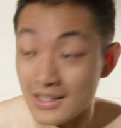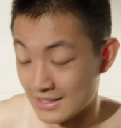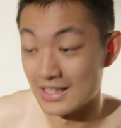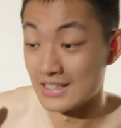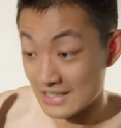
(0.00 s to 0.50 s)

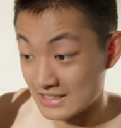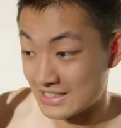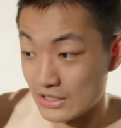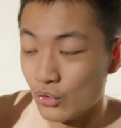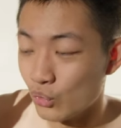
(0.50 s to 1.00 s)
他
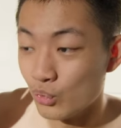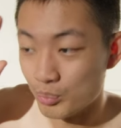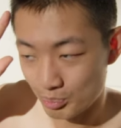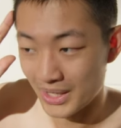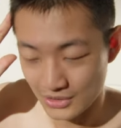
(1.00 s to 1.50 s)
几乎
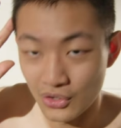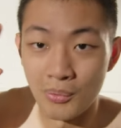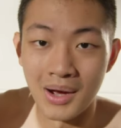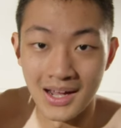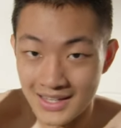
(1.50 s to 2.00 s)
被臭
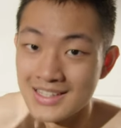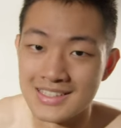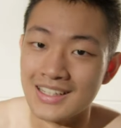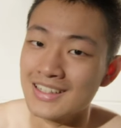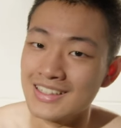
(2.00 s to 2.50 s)
骂一
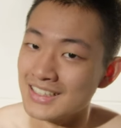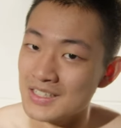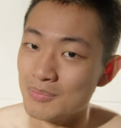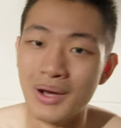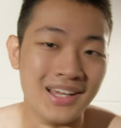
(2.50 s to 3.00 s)
整个
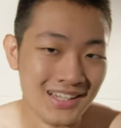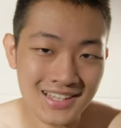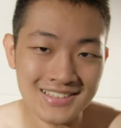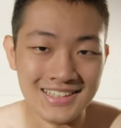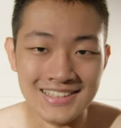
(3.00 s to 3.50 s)
礼拜，
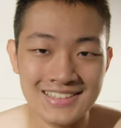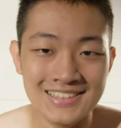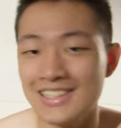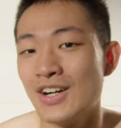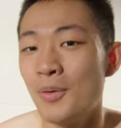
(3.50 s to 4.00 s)
真的是
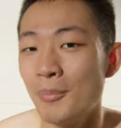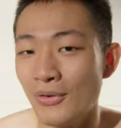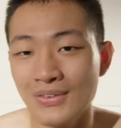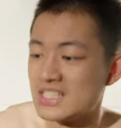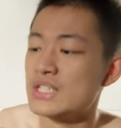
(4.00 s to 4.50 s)
超
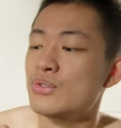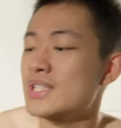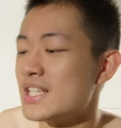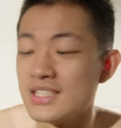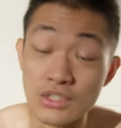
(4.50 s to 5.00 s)
猛。继续
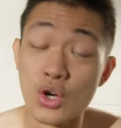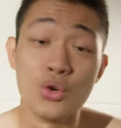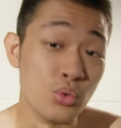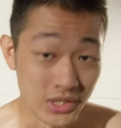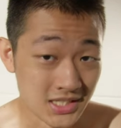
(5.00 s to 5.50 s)
清洗窗
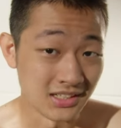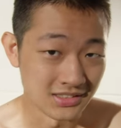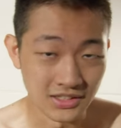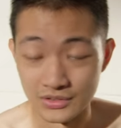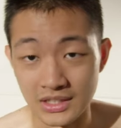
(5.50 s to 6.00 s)
户一整个
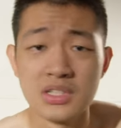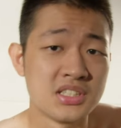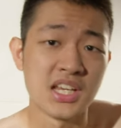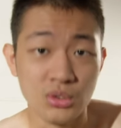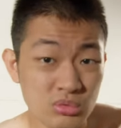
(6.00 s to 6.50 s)
早上，那
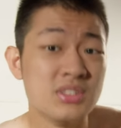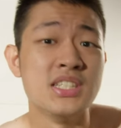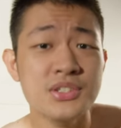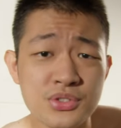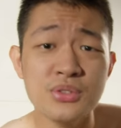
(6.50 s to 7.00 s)
下午
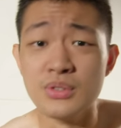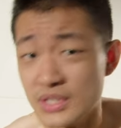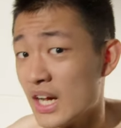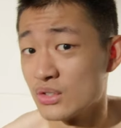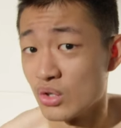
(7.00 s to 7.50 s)
继续
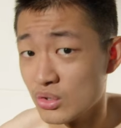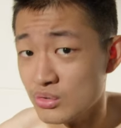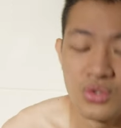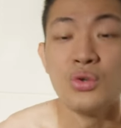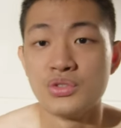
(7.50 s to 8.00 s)
擦窗
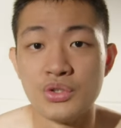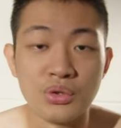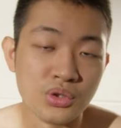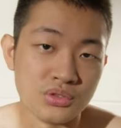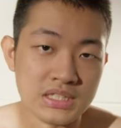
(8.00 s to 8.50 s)
户，又是运
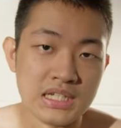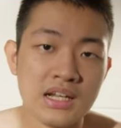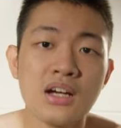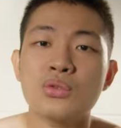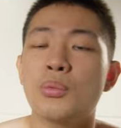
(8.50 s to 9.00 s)
动时间。
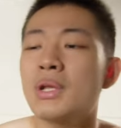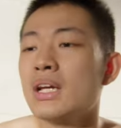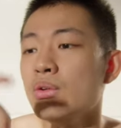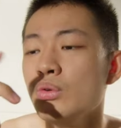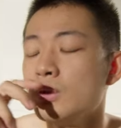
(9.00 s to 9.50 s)
那我们那
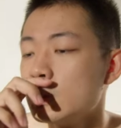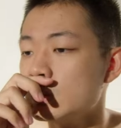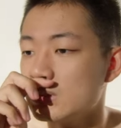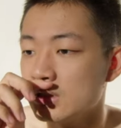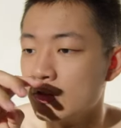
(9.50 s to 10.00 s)
个运动
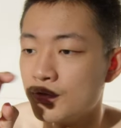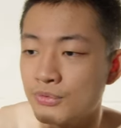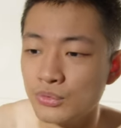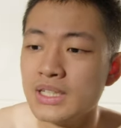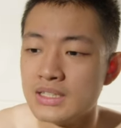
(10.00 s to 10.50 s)
的
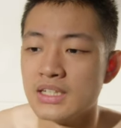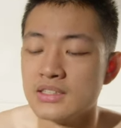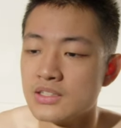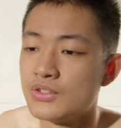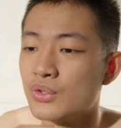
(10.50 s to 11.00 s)
伏地挺
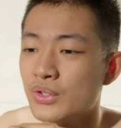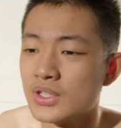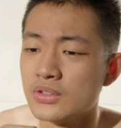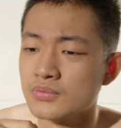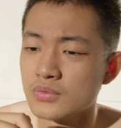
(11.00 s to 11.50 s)
身有一个。